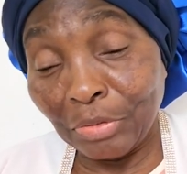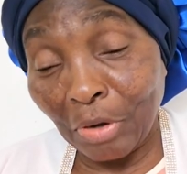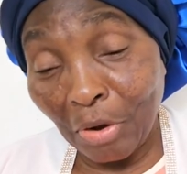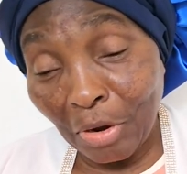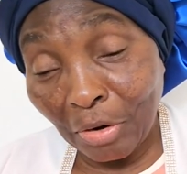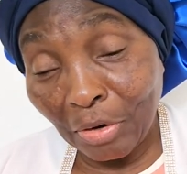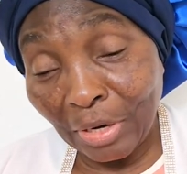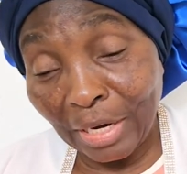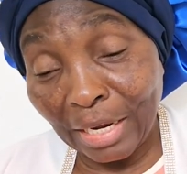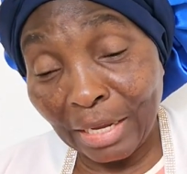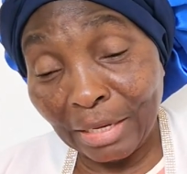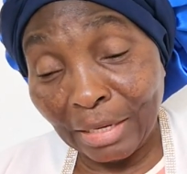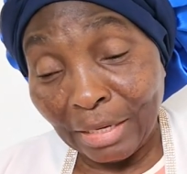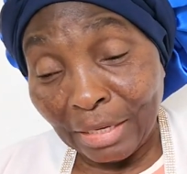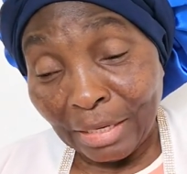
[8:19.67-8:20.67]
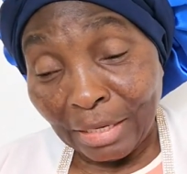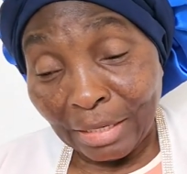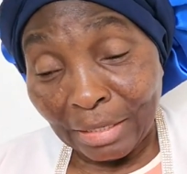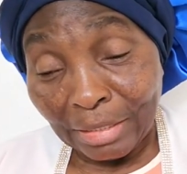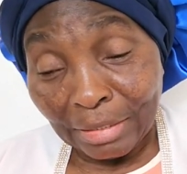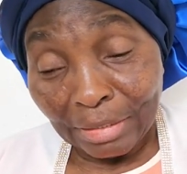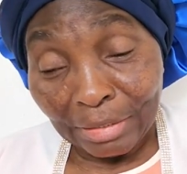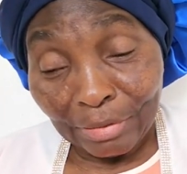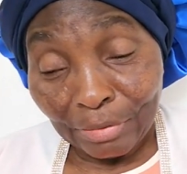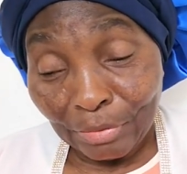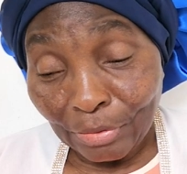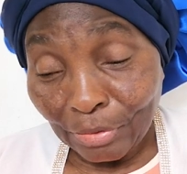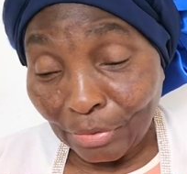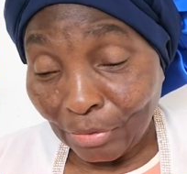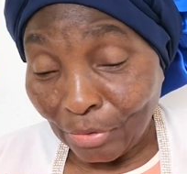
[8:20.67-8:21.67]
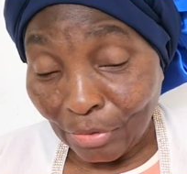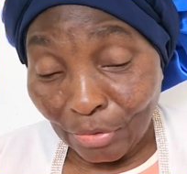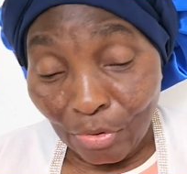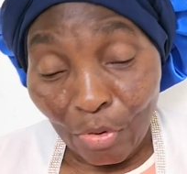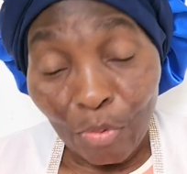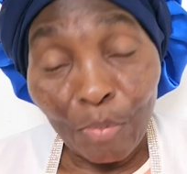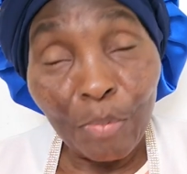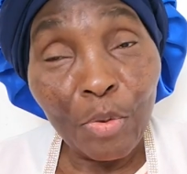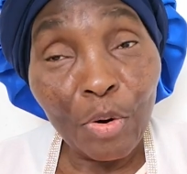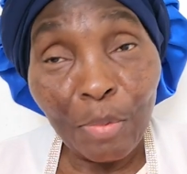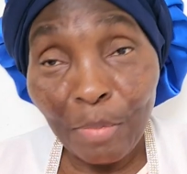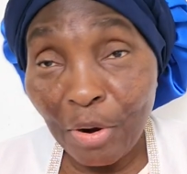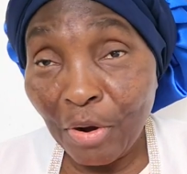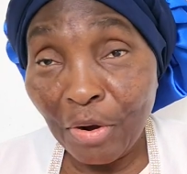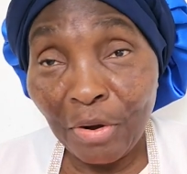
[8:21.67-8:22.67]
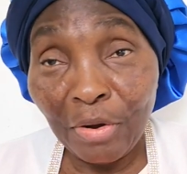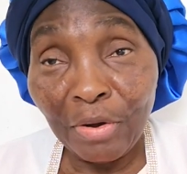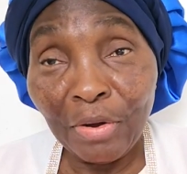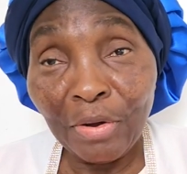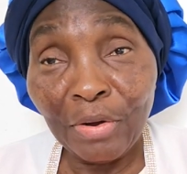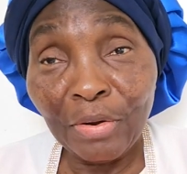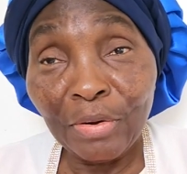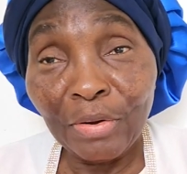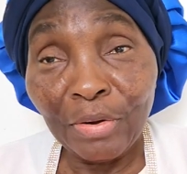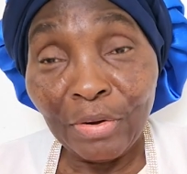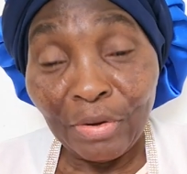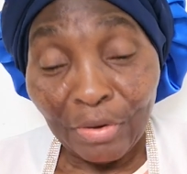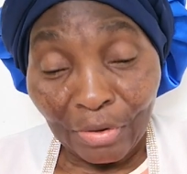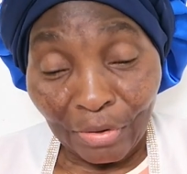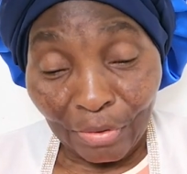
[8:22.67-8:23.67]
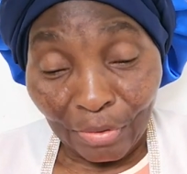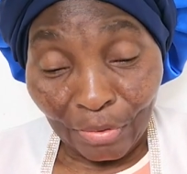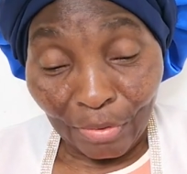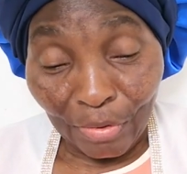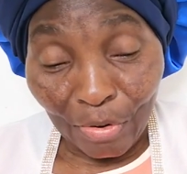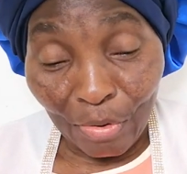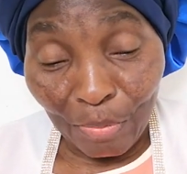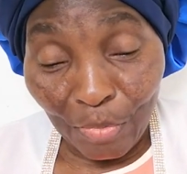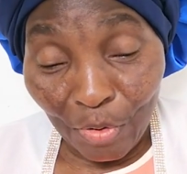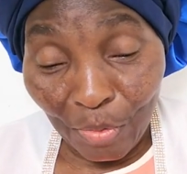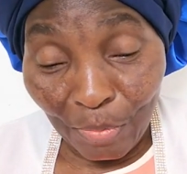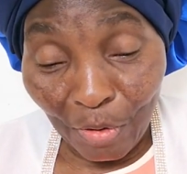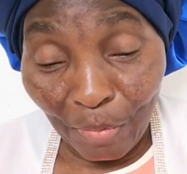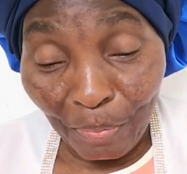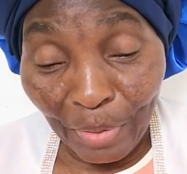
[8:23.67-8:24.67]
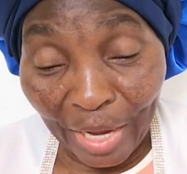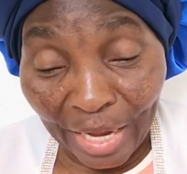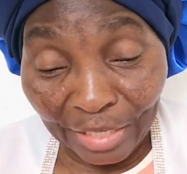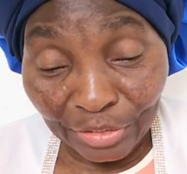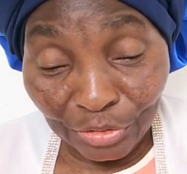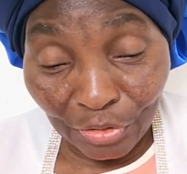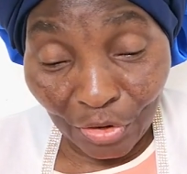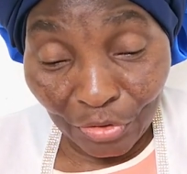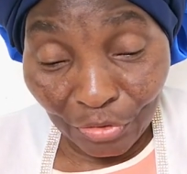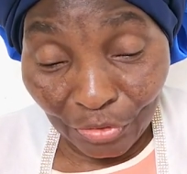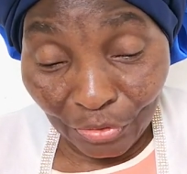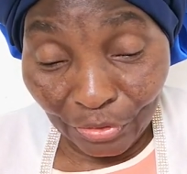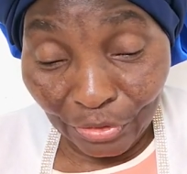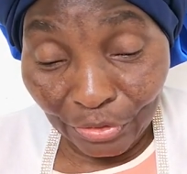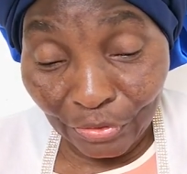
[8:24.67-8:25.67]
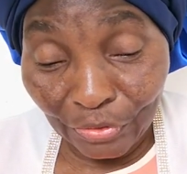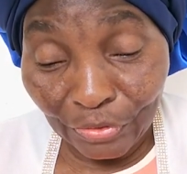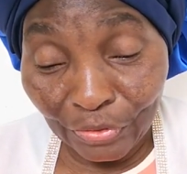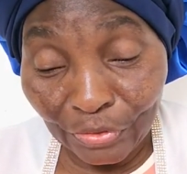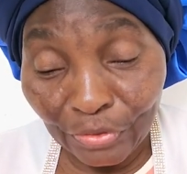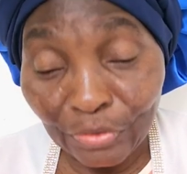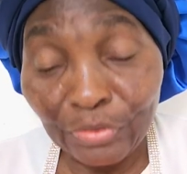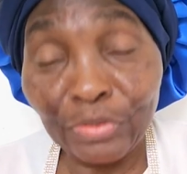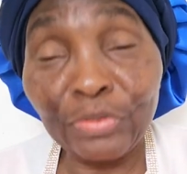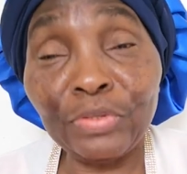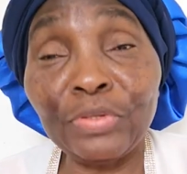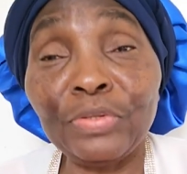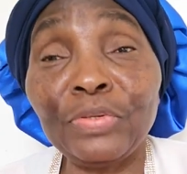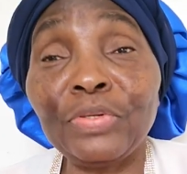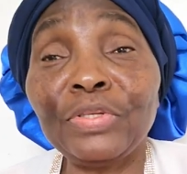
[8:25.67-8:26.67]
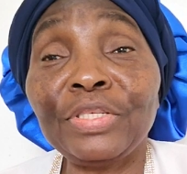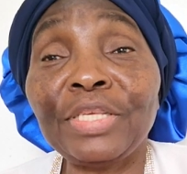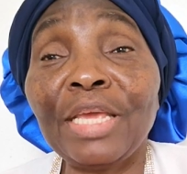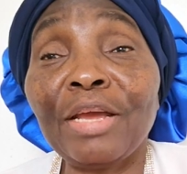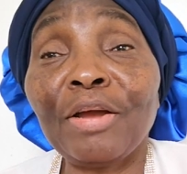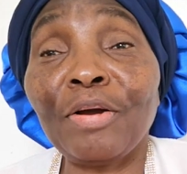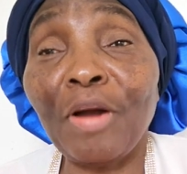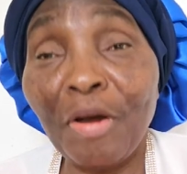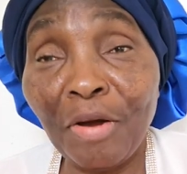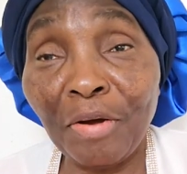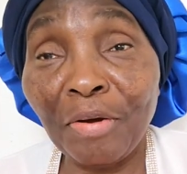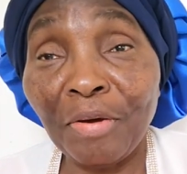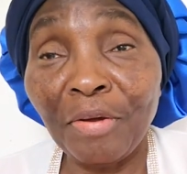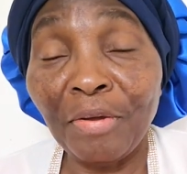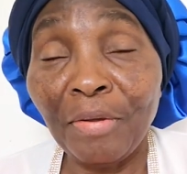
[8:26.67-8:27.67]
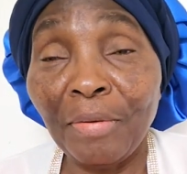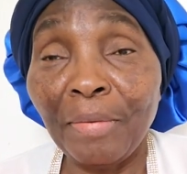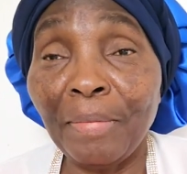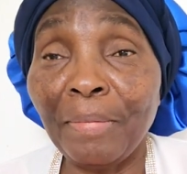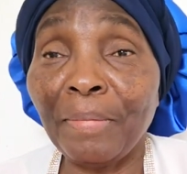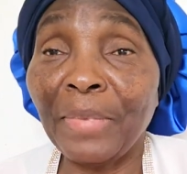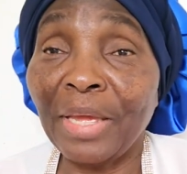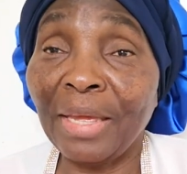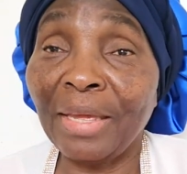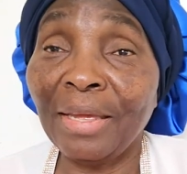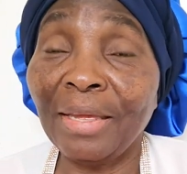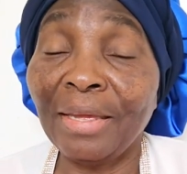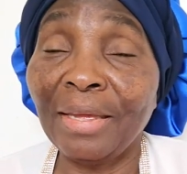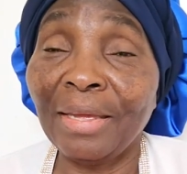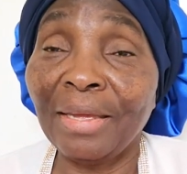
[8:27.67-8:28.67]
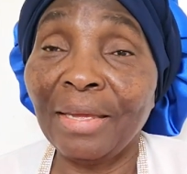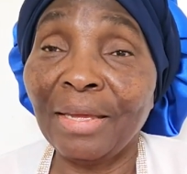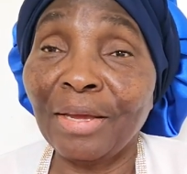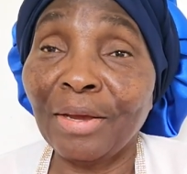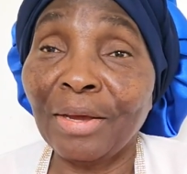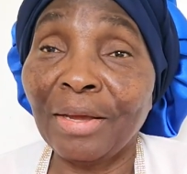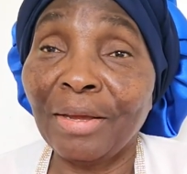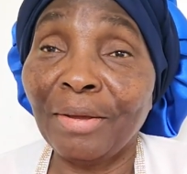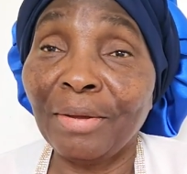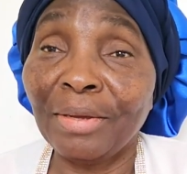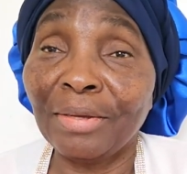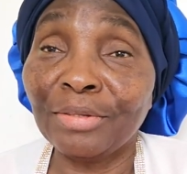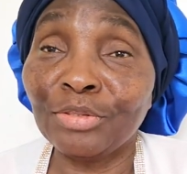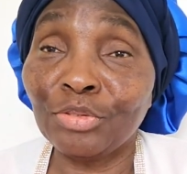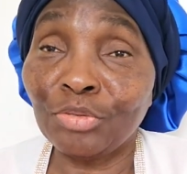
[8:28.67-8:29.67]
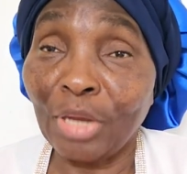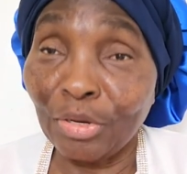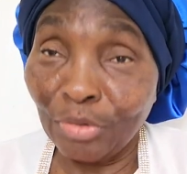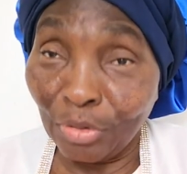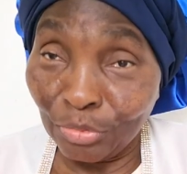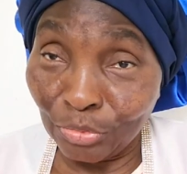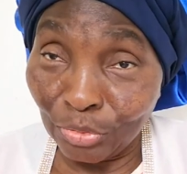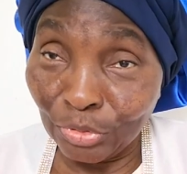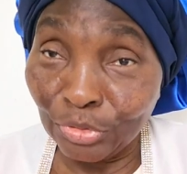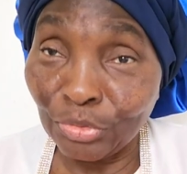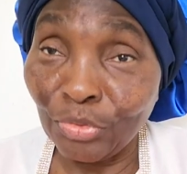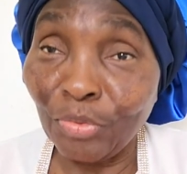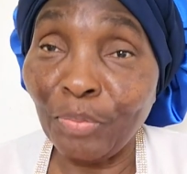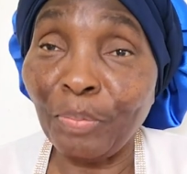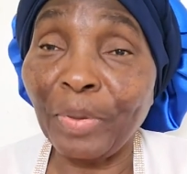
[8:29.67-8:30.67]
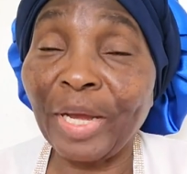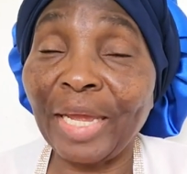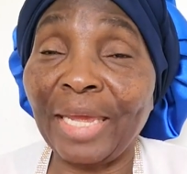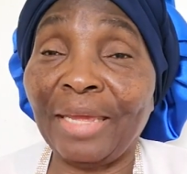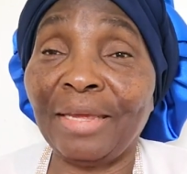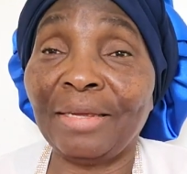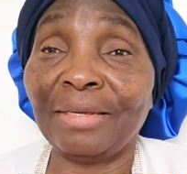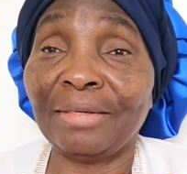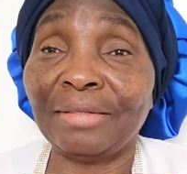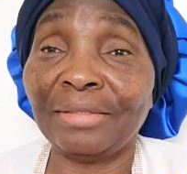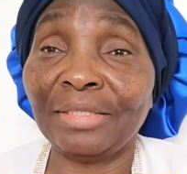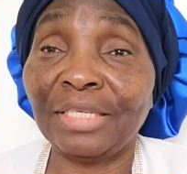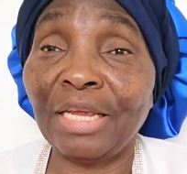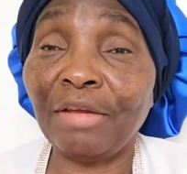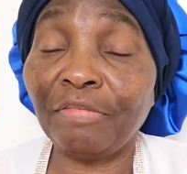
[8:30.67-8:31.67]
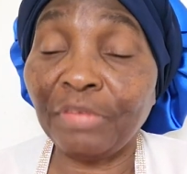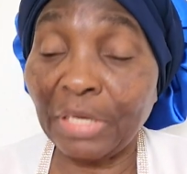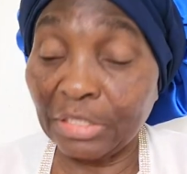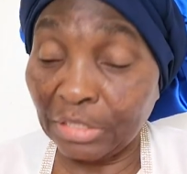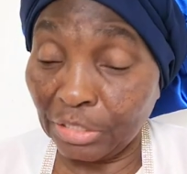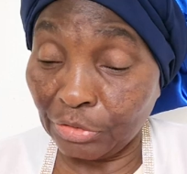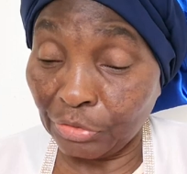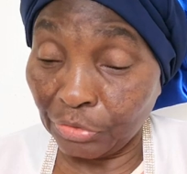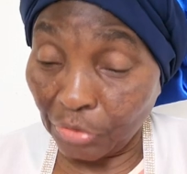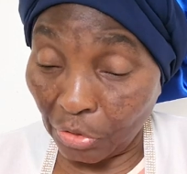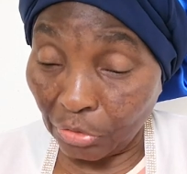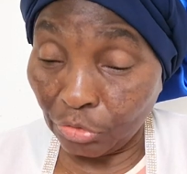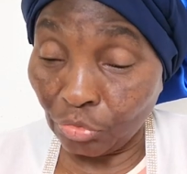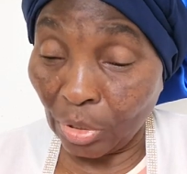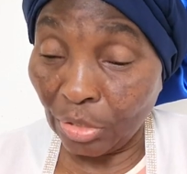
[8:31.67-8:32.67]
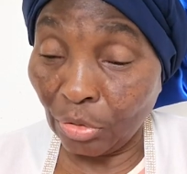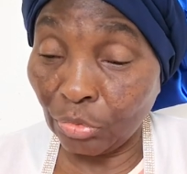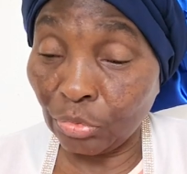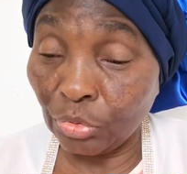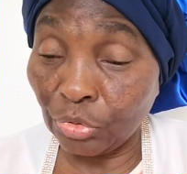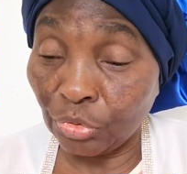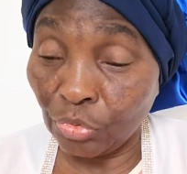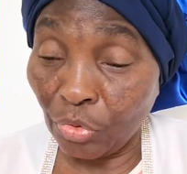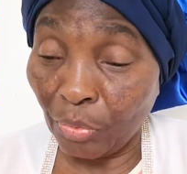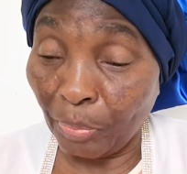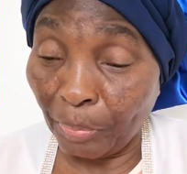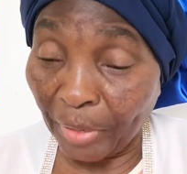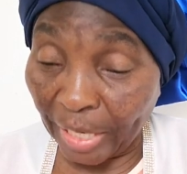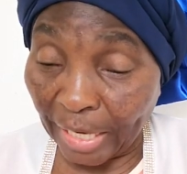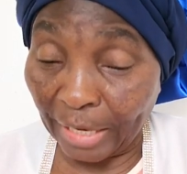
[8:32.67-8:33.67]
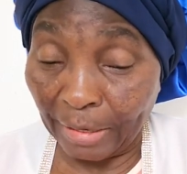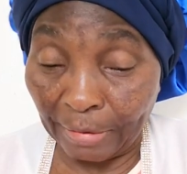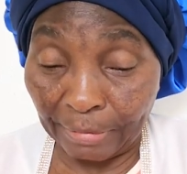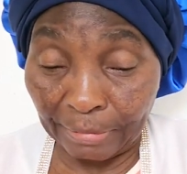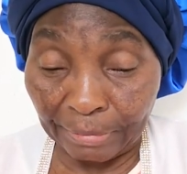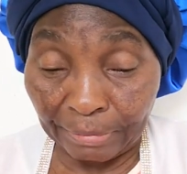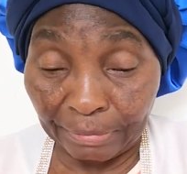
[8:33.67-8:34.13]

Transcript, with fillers: Donc le, moment, le moment, personne ne, ne, ne, ne, sait quand, mais soyons toujours prêts, chers frères et sœurs, soyons toujours prêts.